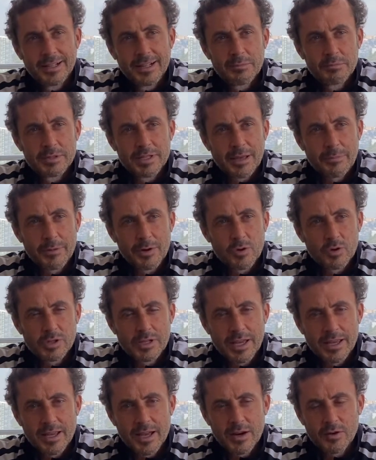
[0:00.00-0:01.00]
mis amigos de
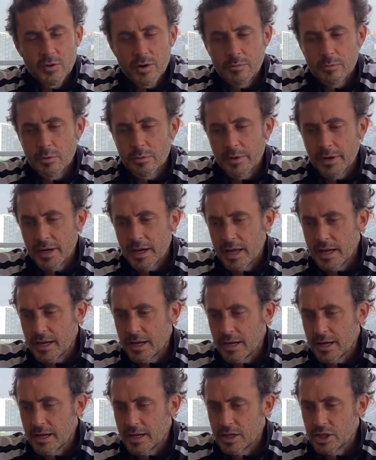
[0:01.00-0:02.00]
allá, ¿no? A Bubi
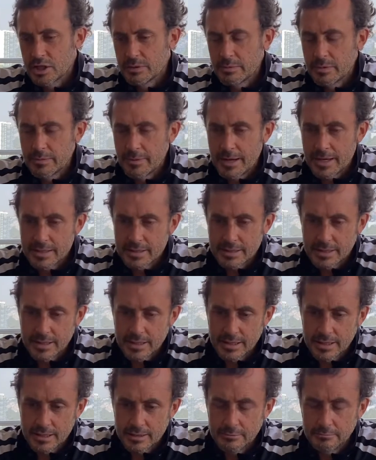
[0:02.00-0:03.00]
Reja, a Jimmy
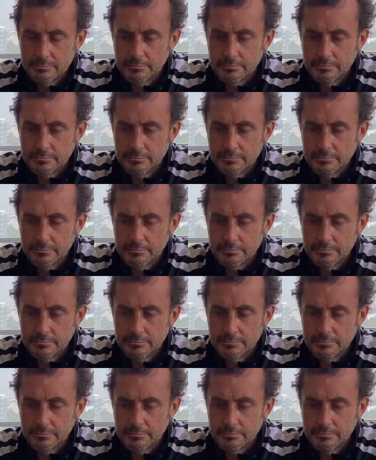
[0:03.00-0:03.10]
Basser,